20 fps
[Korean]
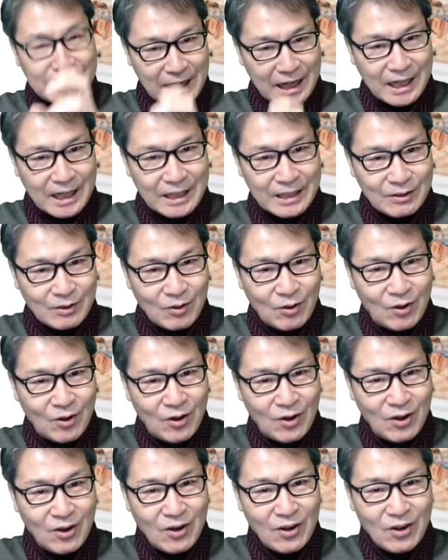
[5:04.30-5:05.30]
자가
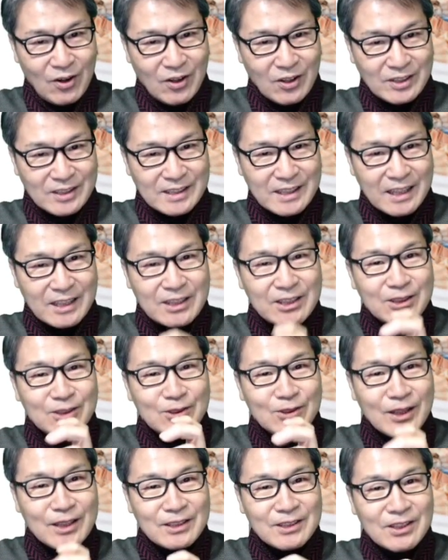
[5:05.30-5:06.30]
있고 자, 그
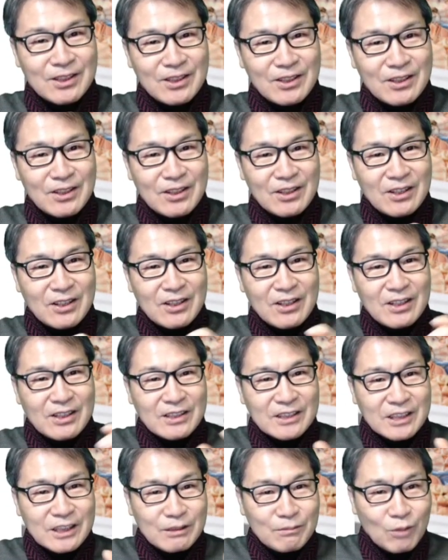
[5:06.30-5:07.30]
중에서
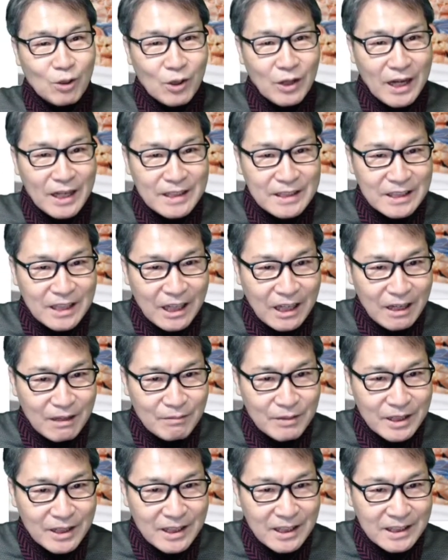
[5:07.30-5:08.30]
지목한
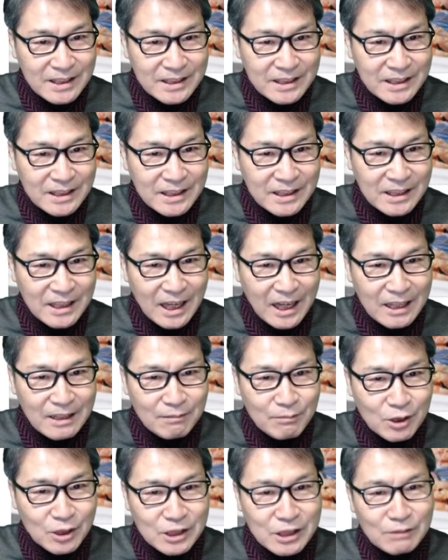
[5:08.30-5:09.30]
사람이 이길지
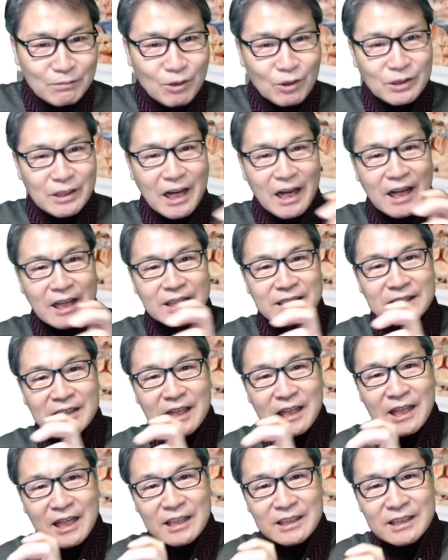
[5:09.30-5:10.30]
아니면 지목당한
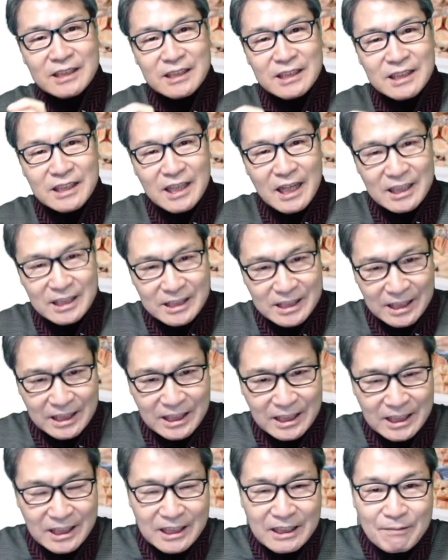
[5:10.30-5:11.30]
자가 승리를 할지
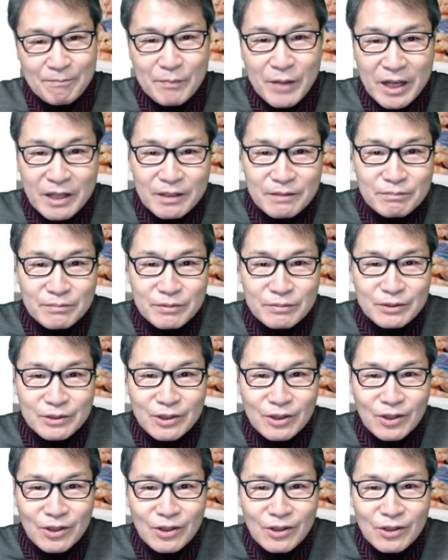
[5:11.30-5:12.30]
하는
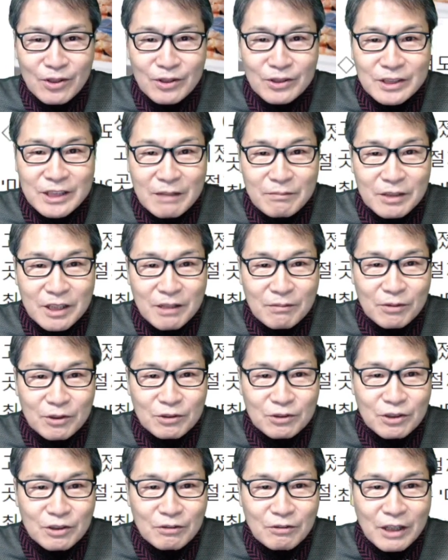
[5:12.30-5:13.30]
부분도 재밌게 볼
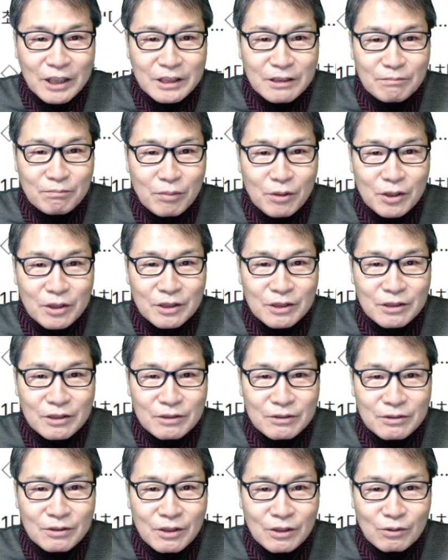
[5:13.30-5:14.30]
수 있는 관전
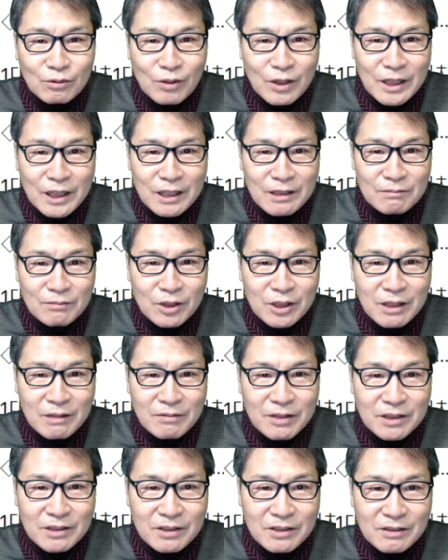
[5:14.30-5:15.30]
포인트고요. 또 하나는
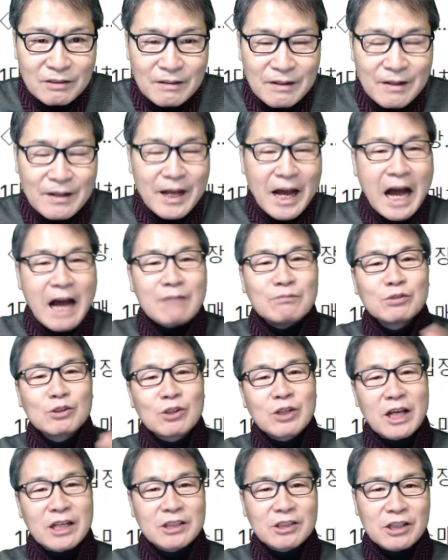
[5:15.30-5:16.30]
뭐냐면요.
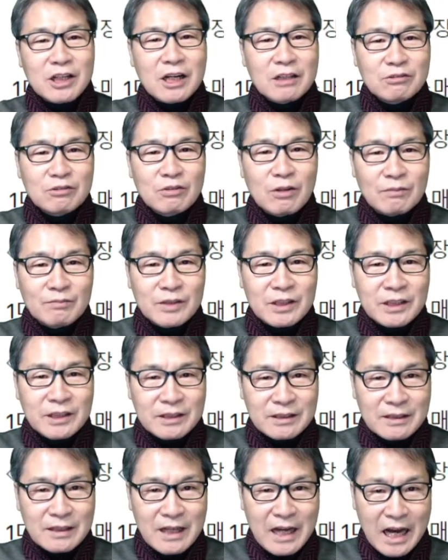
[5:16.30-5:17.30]
아무도 예측할 수
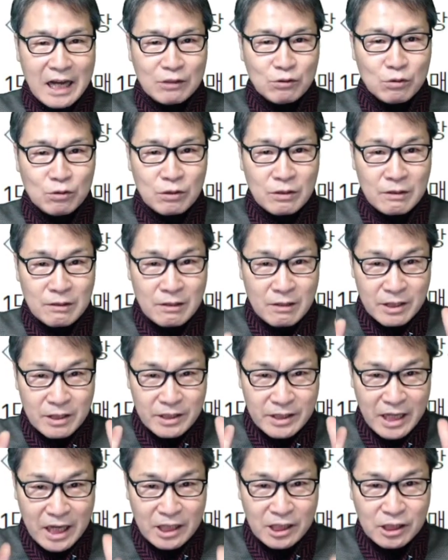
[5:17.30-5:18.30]
없는 아주
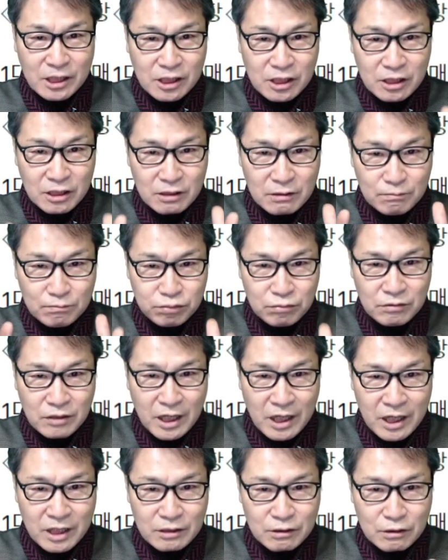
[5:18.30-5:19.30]
예측
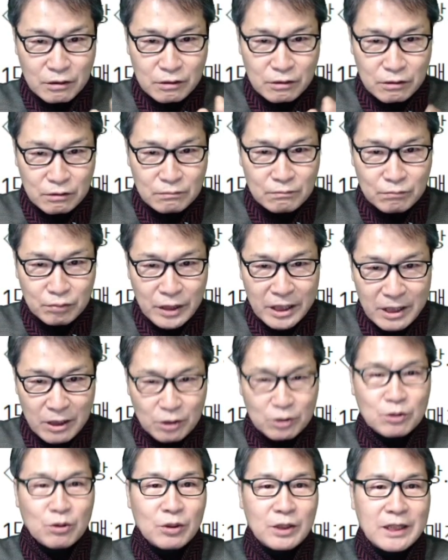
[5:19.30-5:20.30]
불가의 승부의
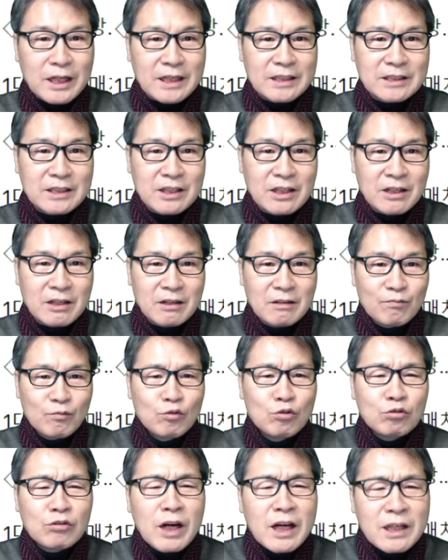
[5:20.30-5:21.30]
연속이라는 거야.
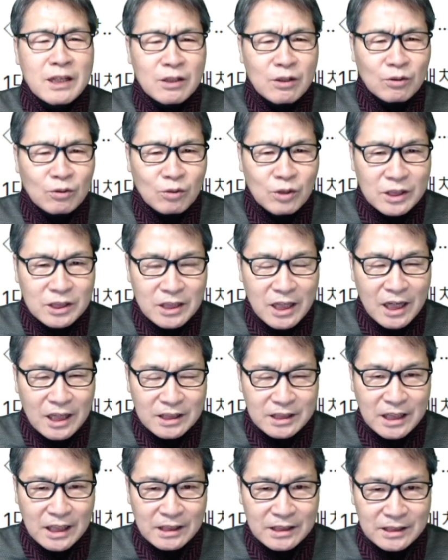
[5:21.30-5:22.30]
누가 이겨도
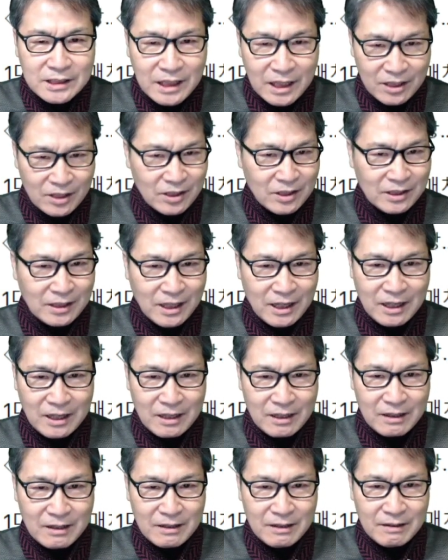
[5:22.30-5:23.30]
이상하지 않는 대결이다.
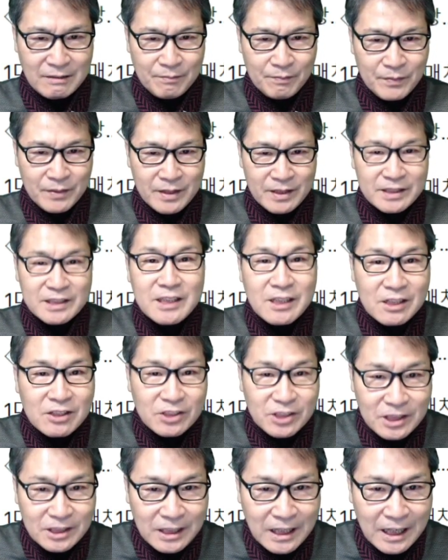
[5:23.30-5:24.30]

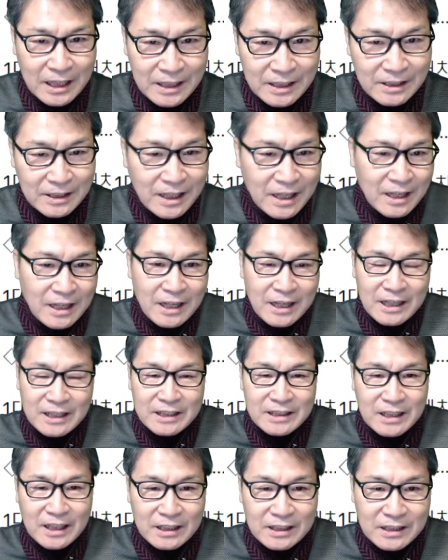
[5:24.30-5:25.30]
실력자다 이렇게
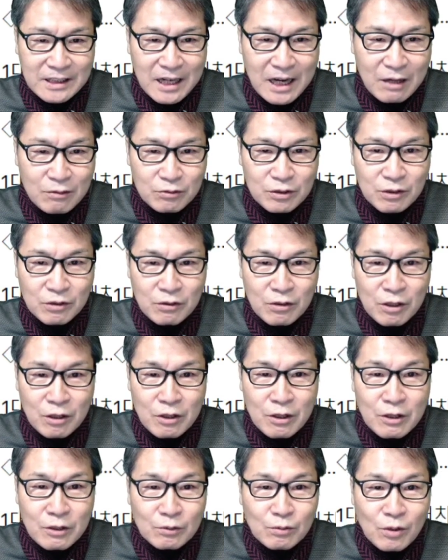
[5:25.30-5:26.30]
이야기를 하고 있고요.
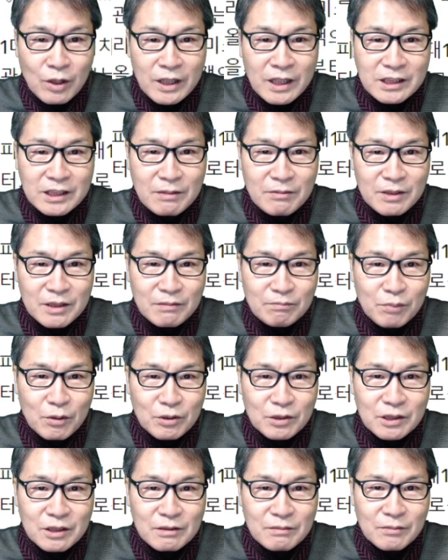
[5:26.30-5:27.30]
또 하나 재미있는
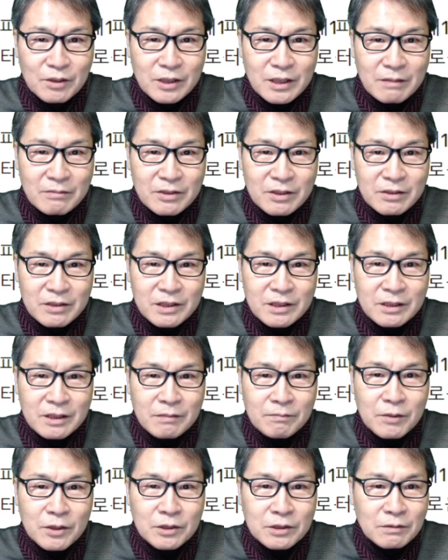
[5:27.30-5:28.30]
포인트는 뭐냐면요.
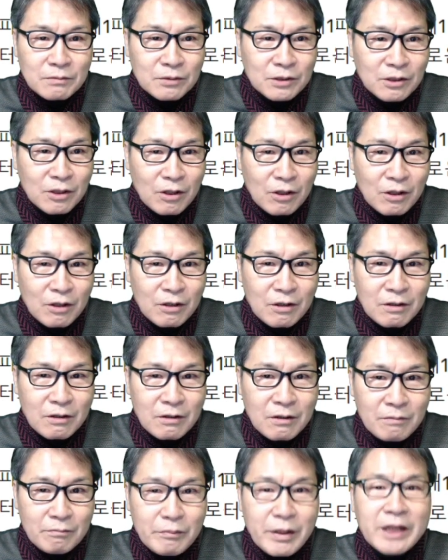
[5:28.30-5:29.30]
이들이 벌써부터
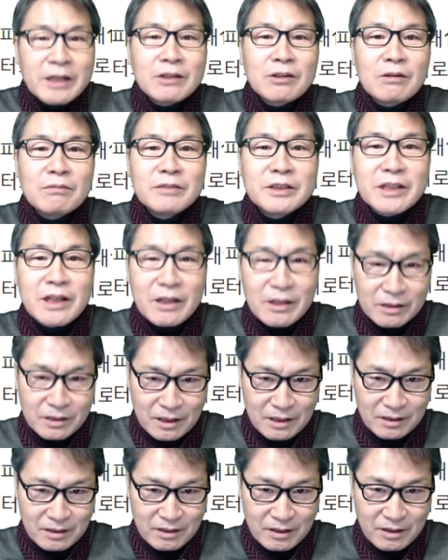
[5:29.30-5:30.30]
팬덤이
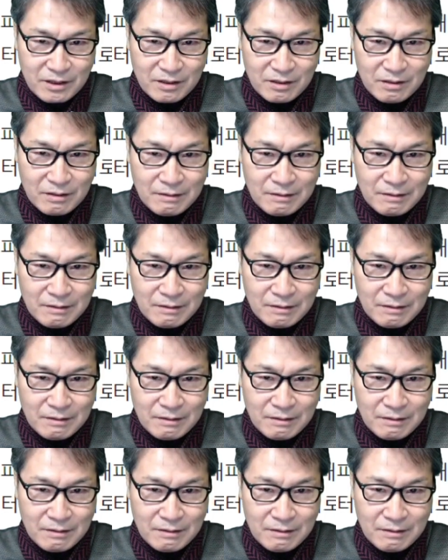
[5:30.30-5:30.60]
생겼다는 거예요.